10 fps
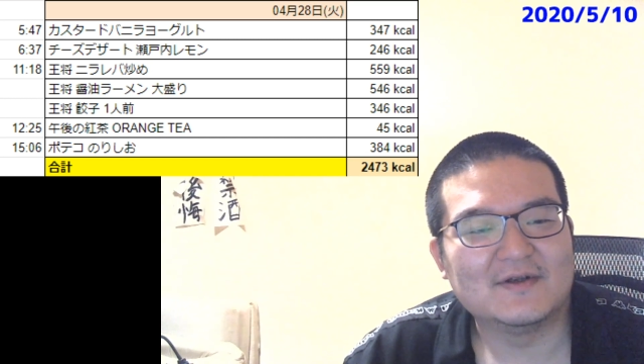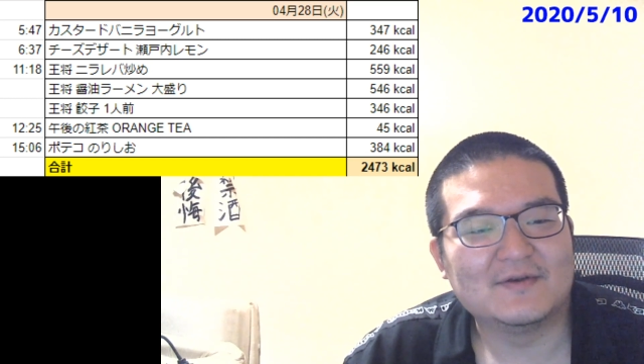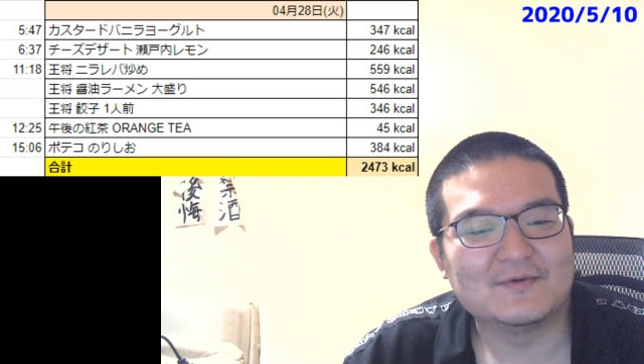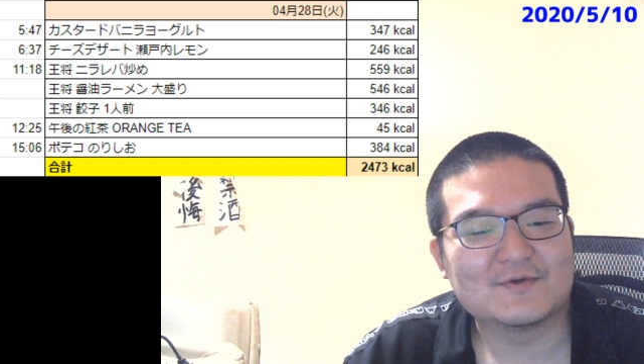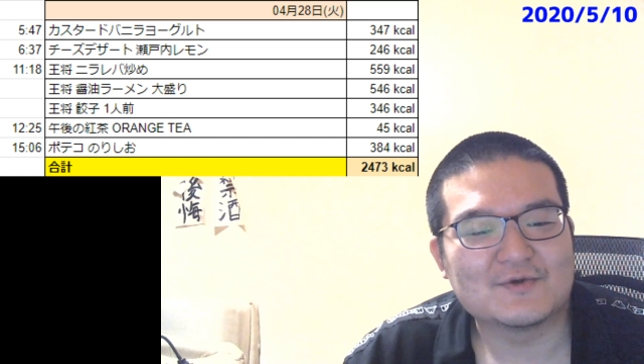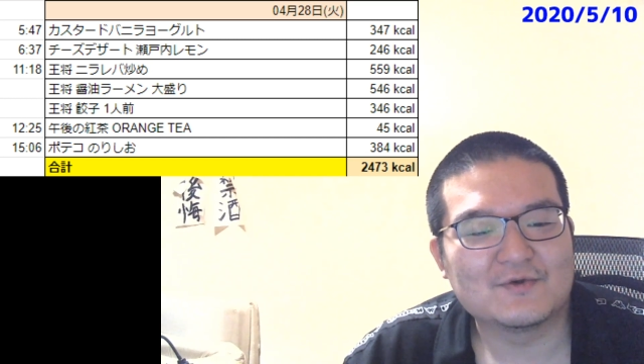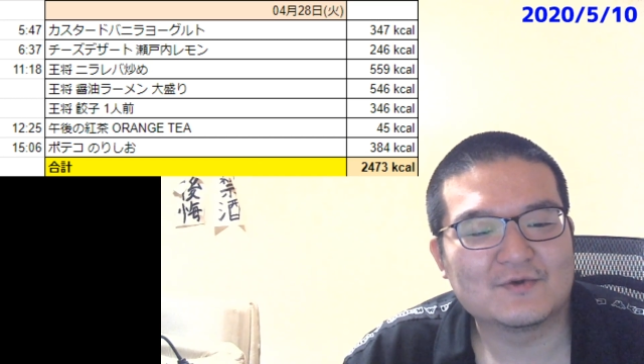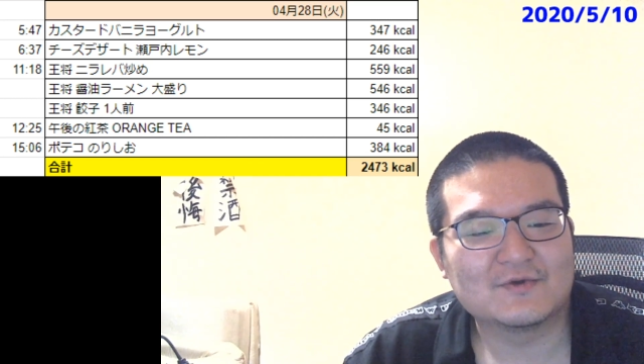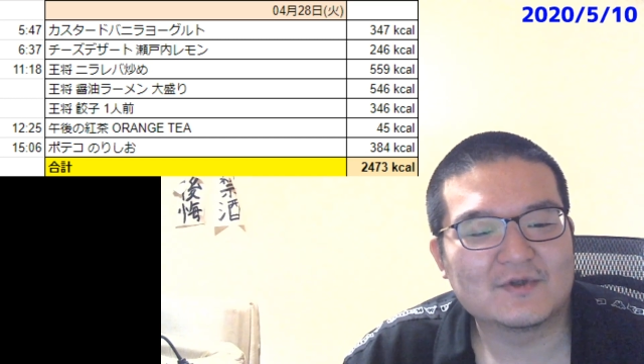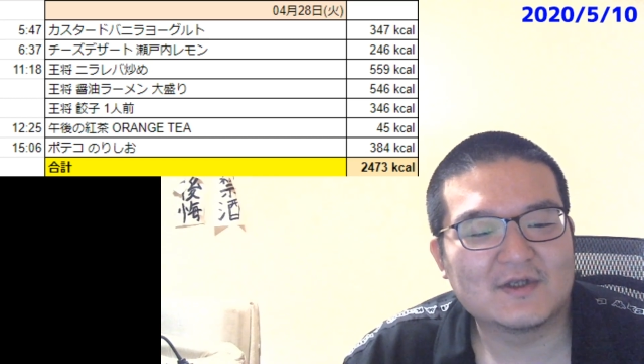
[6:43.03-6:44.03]
はい、王将を
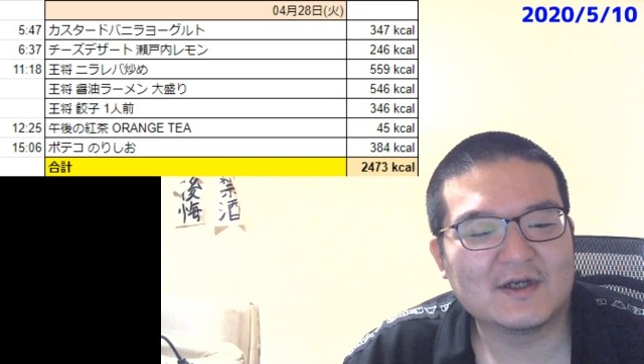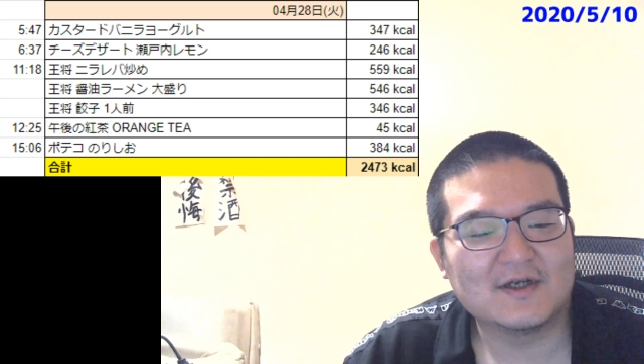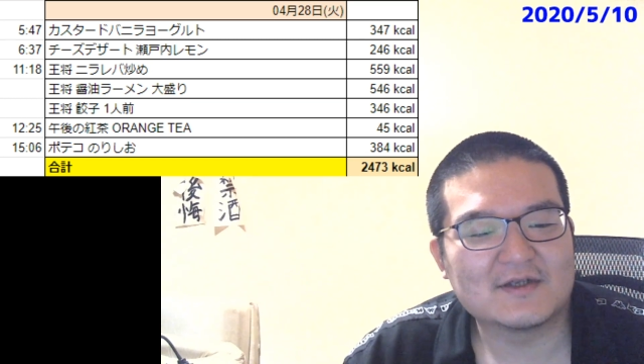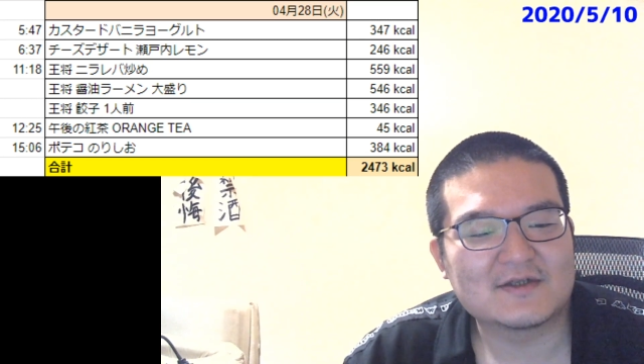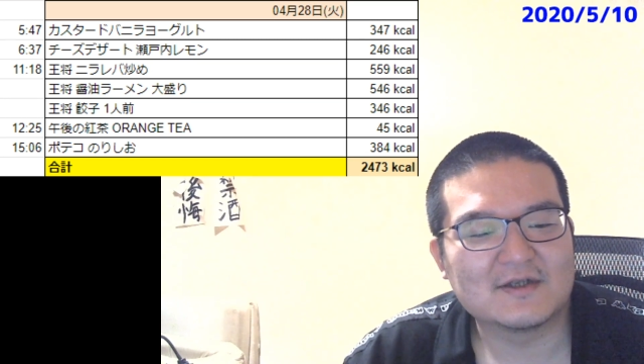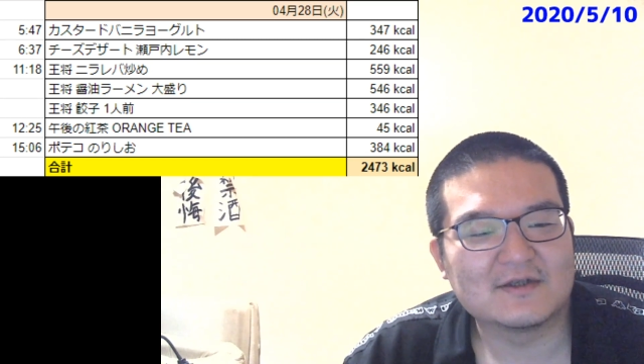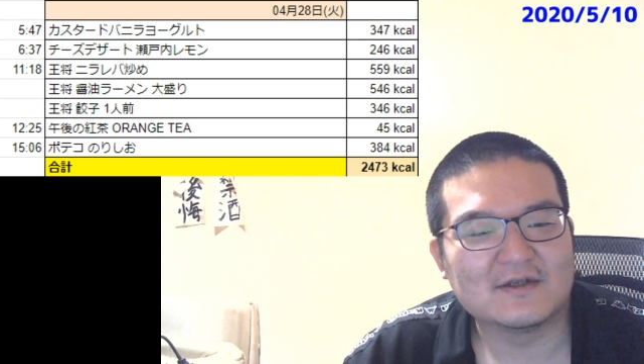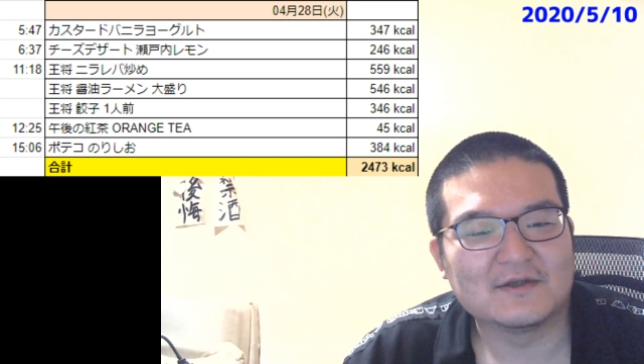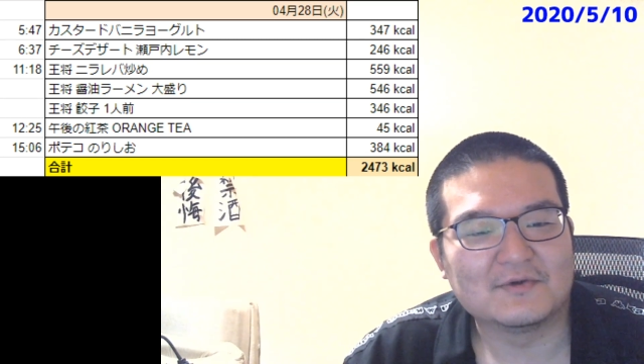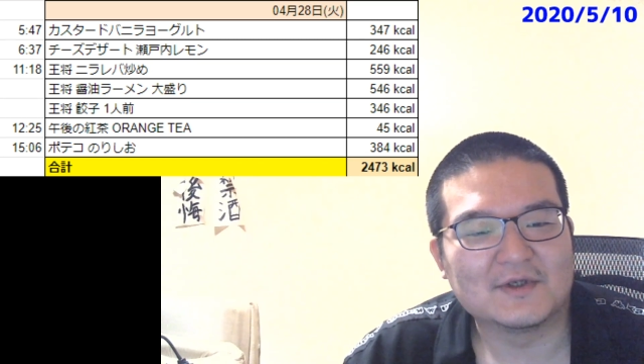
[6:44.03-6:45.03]
食った
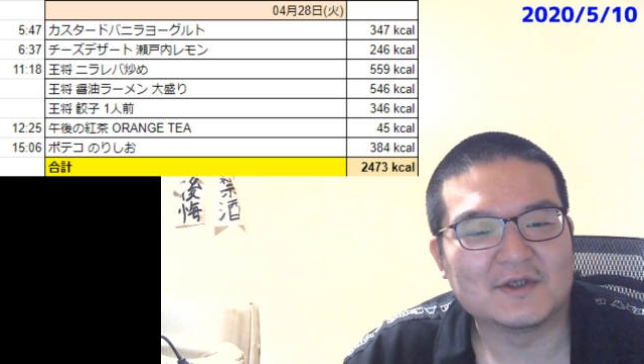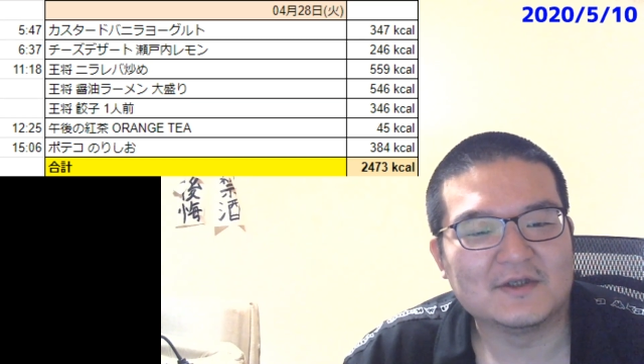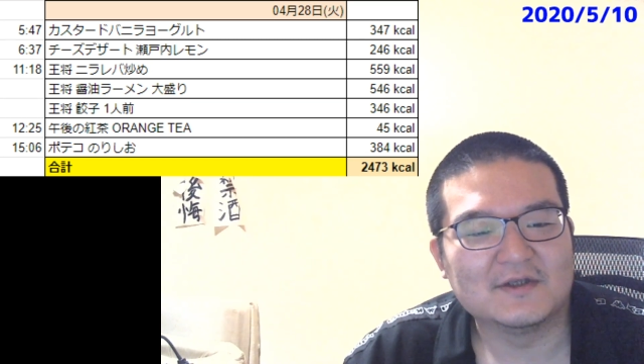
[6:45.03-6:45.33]
スタンダードな日。